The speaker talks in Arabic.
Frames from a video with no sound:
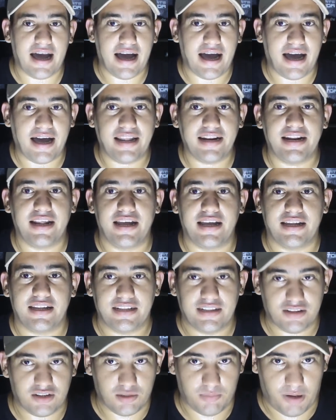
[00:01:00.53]
اعلى
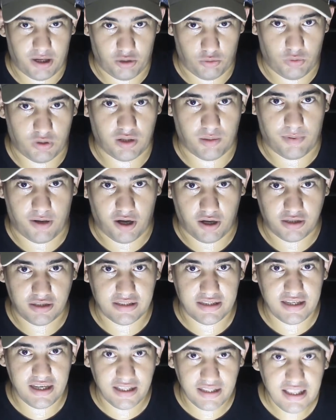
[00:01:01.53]
الطباعه اللي هو طبعها لي
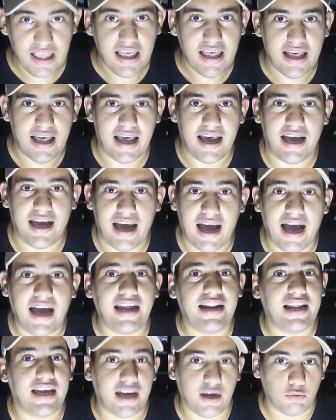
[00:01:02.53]
ديت آه
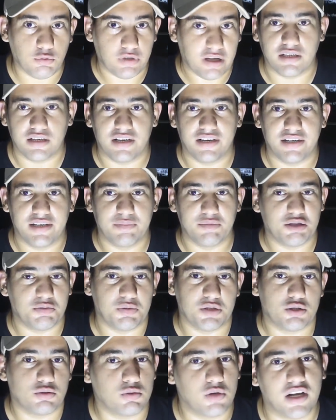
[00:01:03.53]
اعلى جوده يعني مش
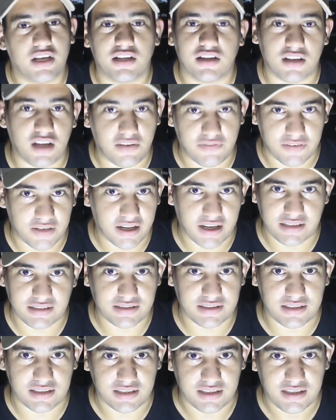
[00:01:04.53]
بسهوله يطلع في
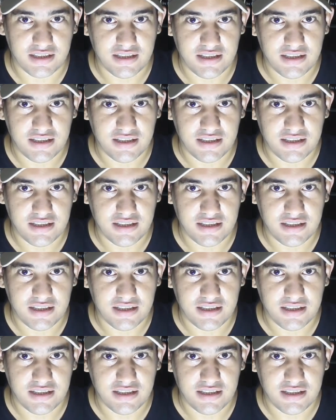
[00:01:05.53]
الغسيل